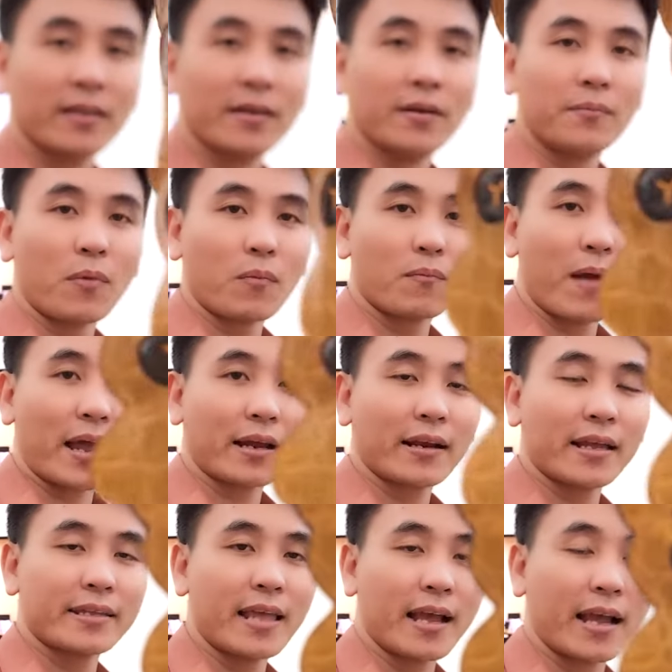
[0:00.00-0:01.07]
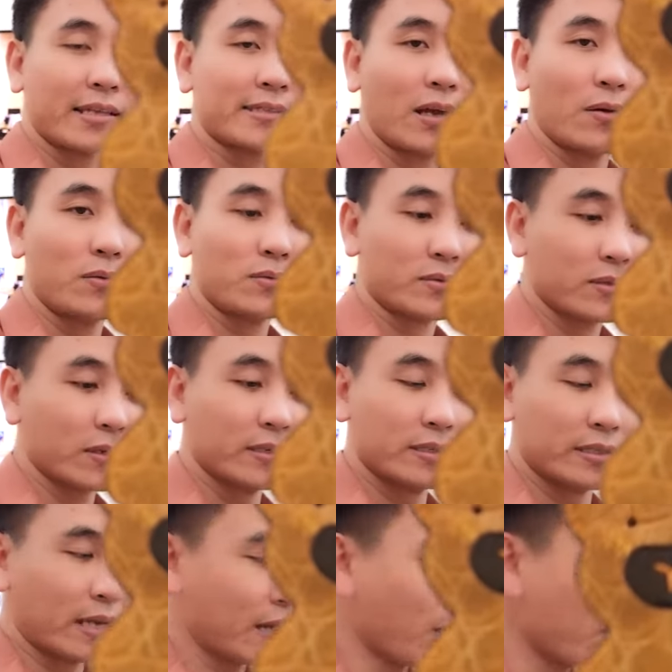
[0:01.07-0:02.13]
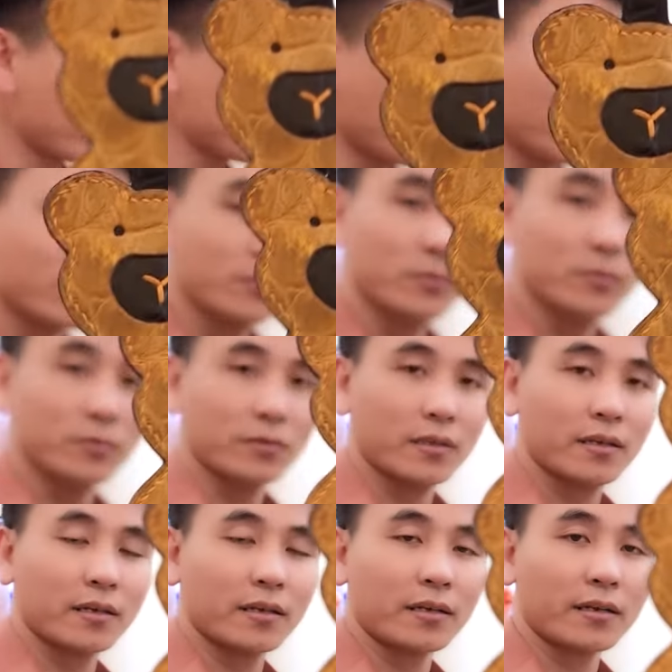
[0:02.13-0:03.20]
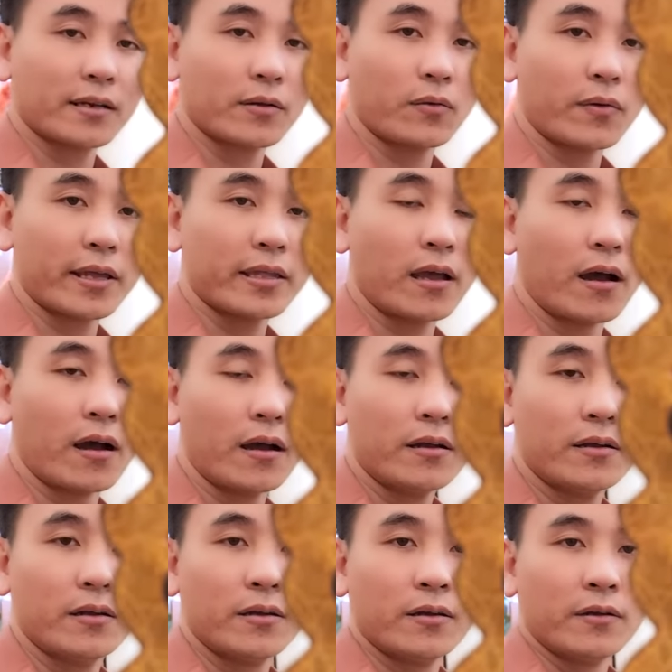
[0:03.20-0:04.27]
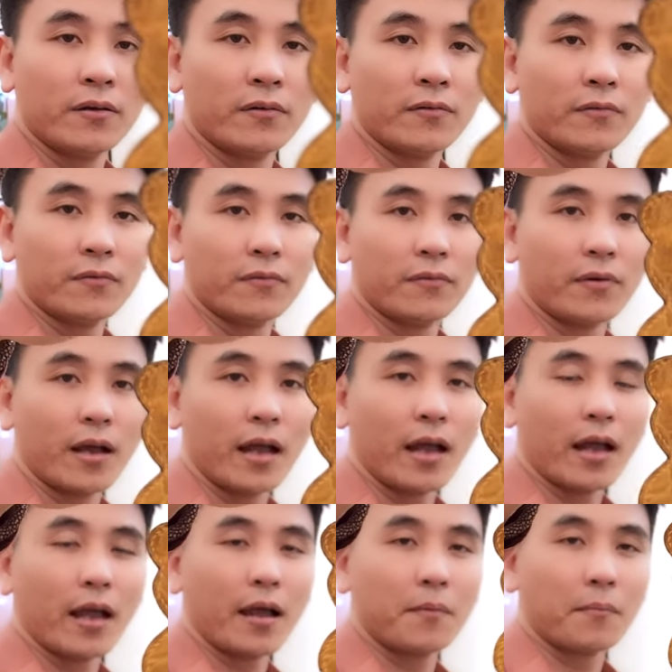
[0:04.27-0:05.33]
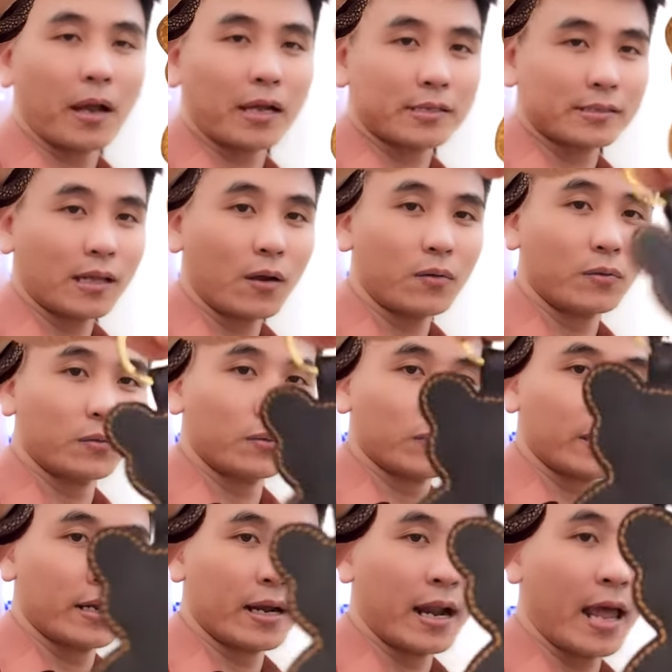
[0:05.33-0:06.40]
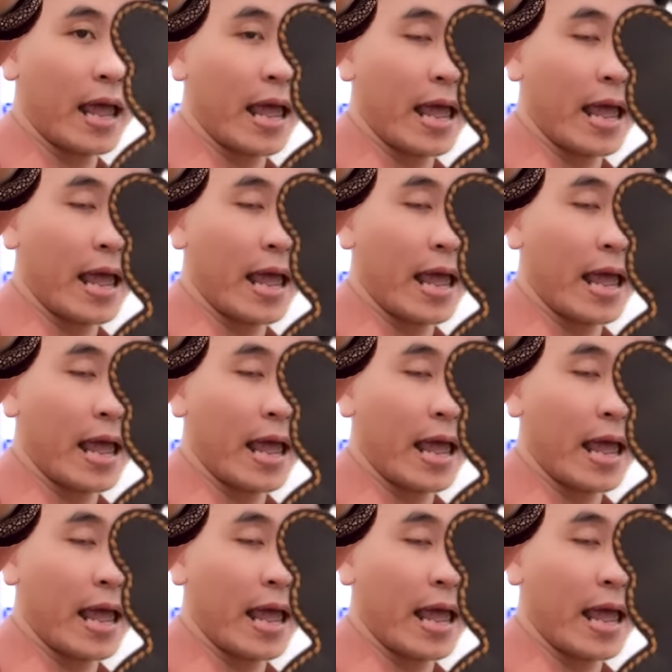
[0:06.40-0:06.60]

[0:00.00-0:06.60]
một mặt là da cá sấu từ cái con cá sấu à, của cái vỏ và mặt sau là